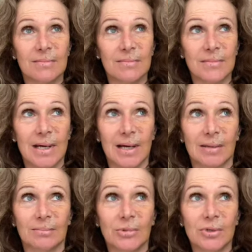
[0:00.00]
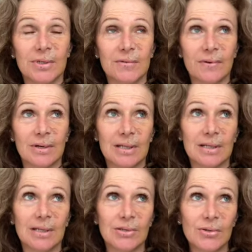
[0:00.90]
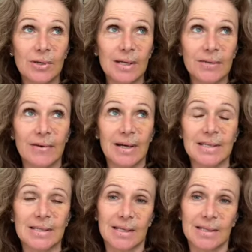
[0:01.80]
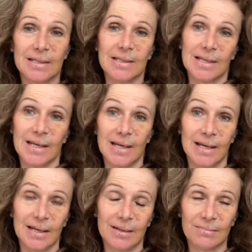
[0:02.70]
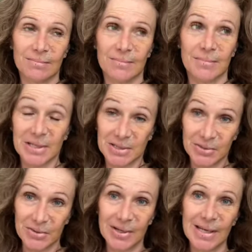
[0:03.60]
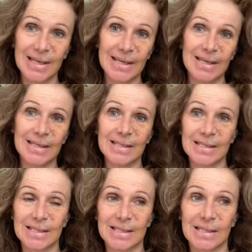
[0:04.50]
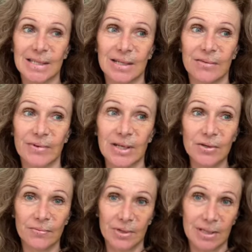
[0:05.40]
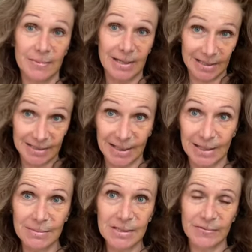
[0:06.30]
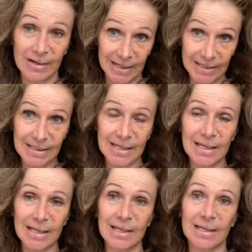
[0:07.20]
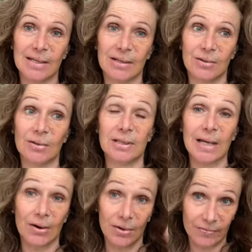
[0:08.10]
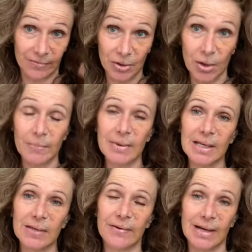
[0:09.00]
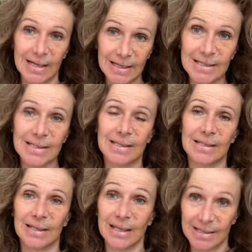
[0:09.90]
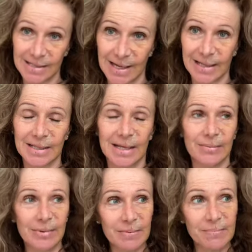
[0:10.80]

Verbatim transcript: ja, und natürlich war es ein sehr persönliches Video, wo ich mich extremst verletzlich und auch körperlich verletzt gezeigt habe.